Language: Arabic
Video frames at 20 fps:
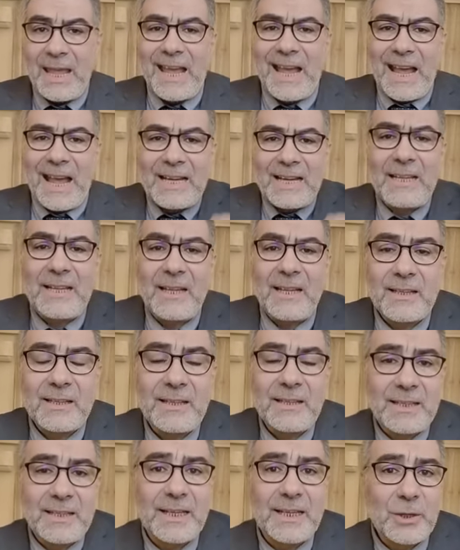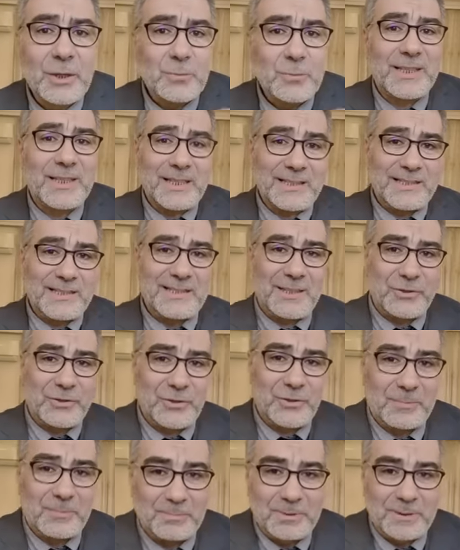على يقين انه
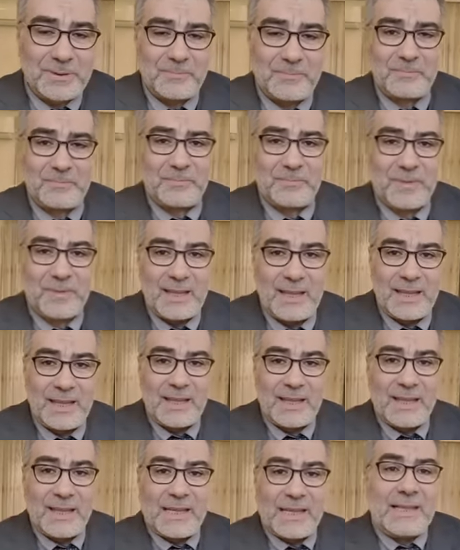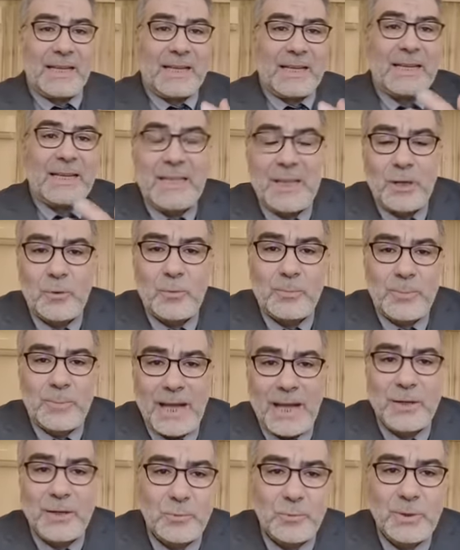سيستجيب يعني اليوم
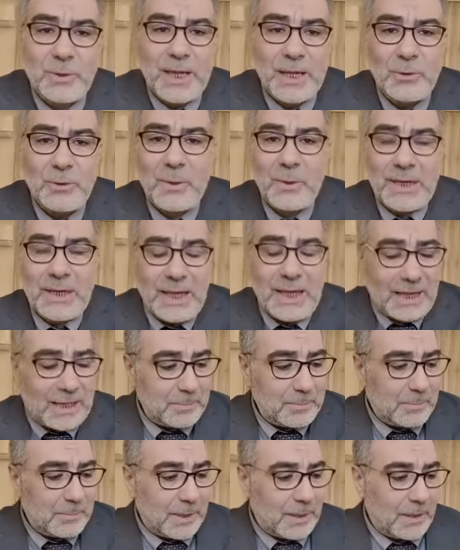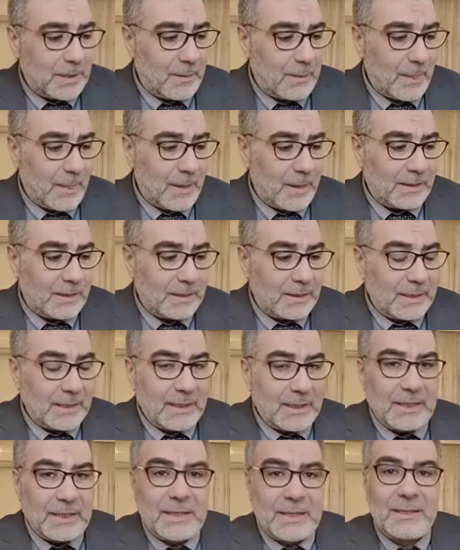احدنا ايها الاحبه
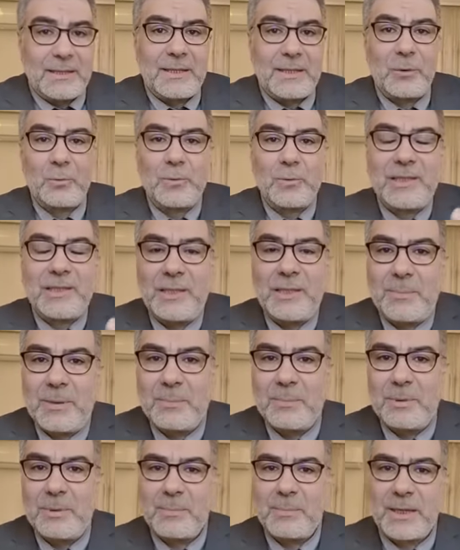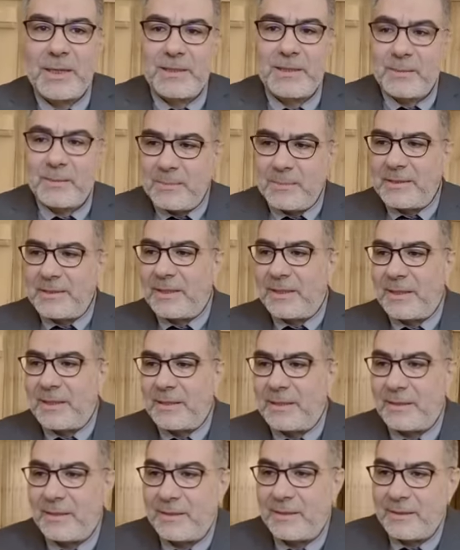إذا أصيب بمرض
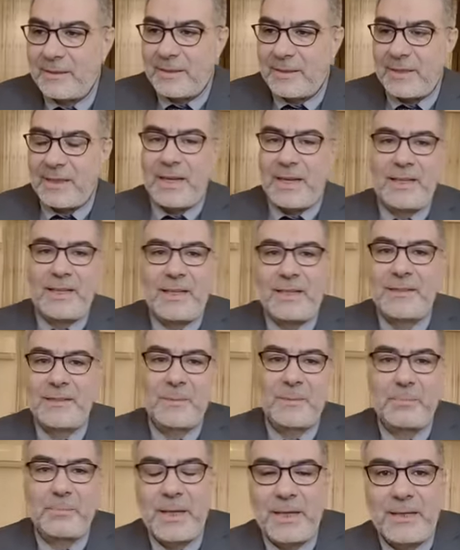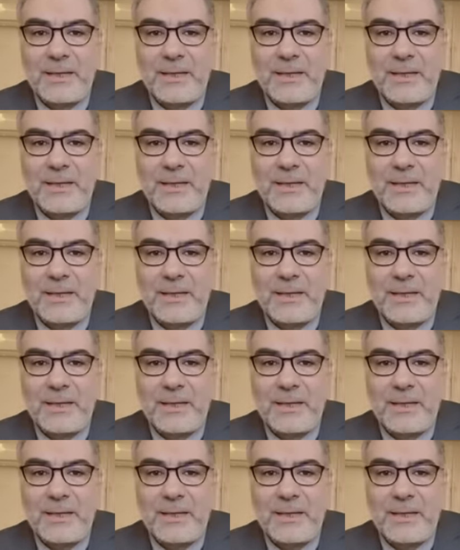مثلا الأطباء